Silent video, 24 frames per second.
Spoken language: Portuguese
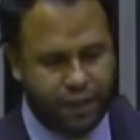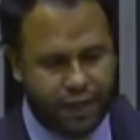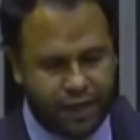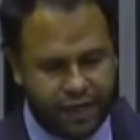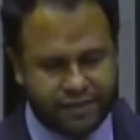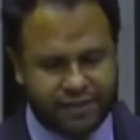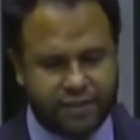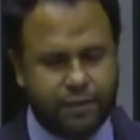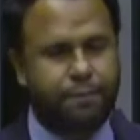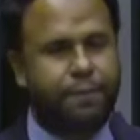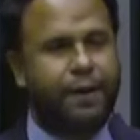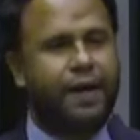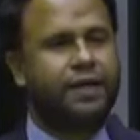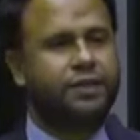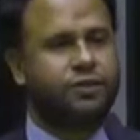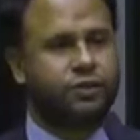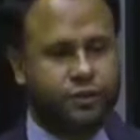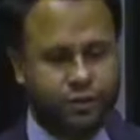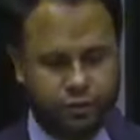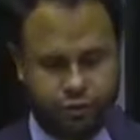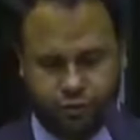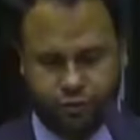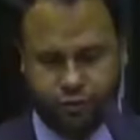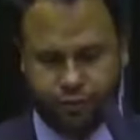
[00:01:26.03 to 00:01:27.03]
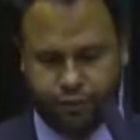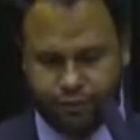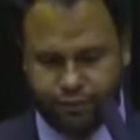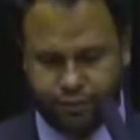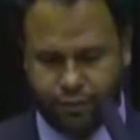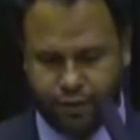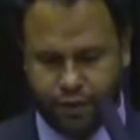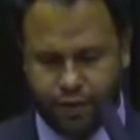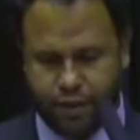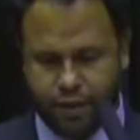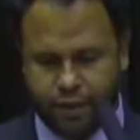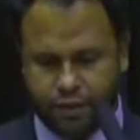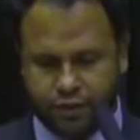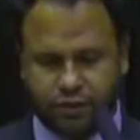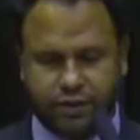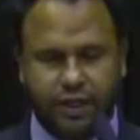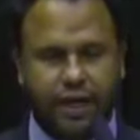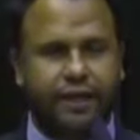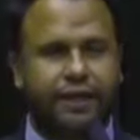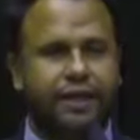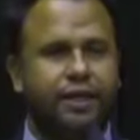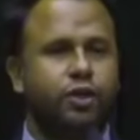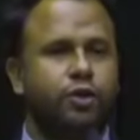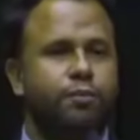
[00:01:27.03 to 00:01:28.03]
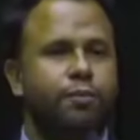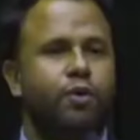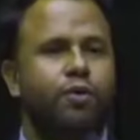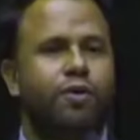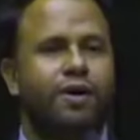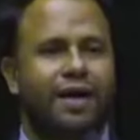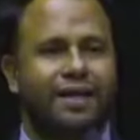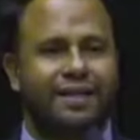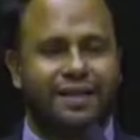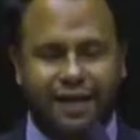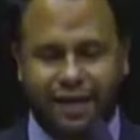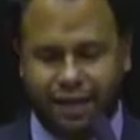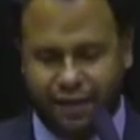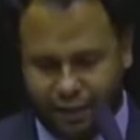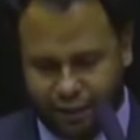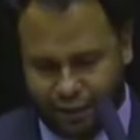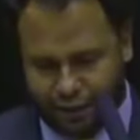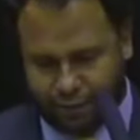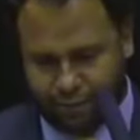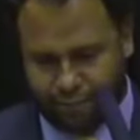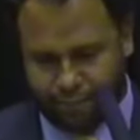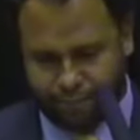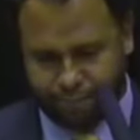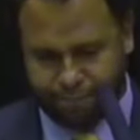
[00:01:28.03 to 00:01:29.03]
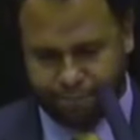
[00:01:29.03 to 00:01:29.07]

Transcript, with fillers: esse partido. Está aqui no meu caderninho.